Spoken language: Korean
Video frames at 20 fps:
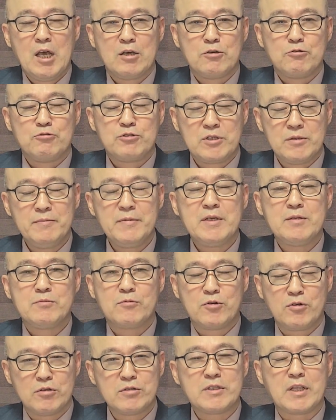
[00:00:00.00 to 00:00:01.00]
유시민
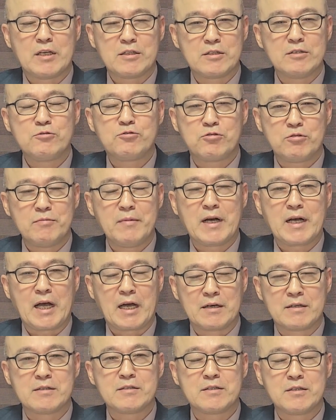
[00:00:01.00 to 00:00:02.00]
물론 대선 출마
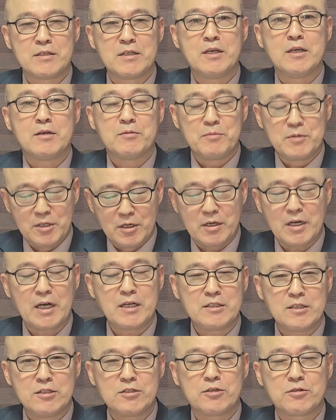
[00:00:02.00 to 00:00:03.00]
가능성이 여러
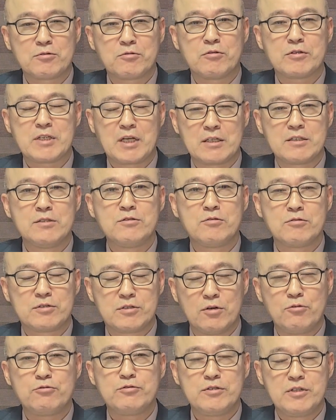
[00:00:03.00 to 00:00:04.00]
가지 있었고 자신도
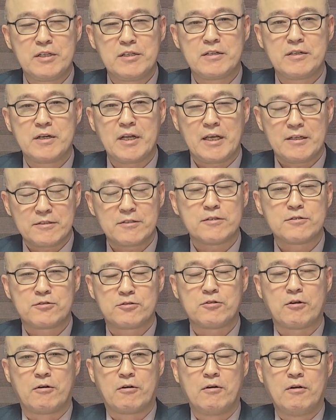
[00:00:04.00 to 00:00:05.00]
저울질을
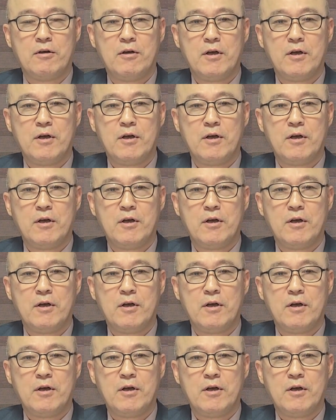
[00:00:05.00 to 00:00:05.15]
했었죠.